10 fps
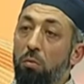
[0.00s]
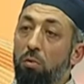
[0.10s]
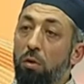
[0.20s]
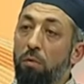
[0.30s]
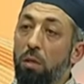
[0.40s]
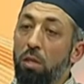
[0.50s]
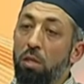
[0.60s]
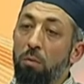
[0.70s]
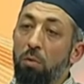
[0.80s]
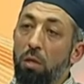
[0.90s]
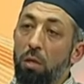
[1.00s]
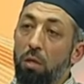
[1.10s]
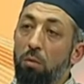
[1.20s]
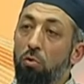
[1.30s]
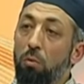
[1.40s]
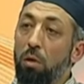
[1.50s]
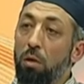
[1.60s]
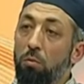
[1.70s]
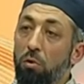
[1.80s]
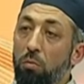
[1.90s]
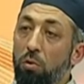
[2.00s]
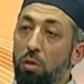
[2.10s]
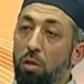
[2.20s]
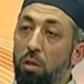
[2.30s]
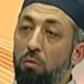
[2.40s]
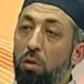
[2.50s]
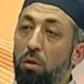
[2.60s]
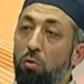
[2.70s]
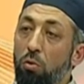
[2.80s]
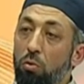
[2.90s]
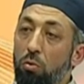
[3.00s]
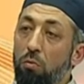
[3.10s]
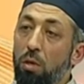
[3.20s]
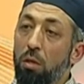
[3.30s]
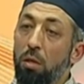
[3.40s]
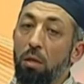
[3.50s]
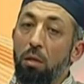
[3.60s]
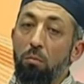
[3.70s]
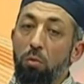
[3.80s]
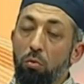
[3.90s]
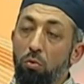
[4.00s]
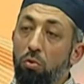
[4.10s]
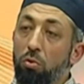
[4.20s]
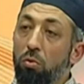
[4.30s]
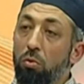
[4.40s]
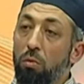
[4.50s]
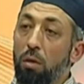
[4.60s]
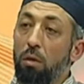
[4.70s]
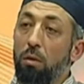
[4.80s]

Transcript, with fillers: Bu sefer çarşambaya kadar kendimizi toparlayamıyoruz. Bir gecenin verdiği yorgunluk var, bir de uykusuzluk var.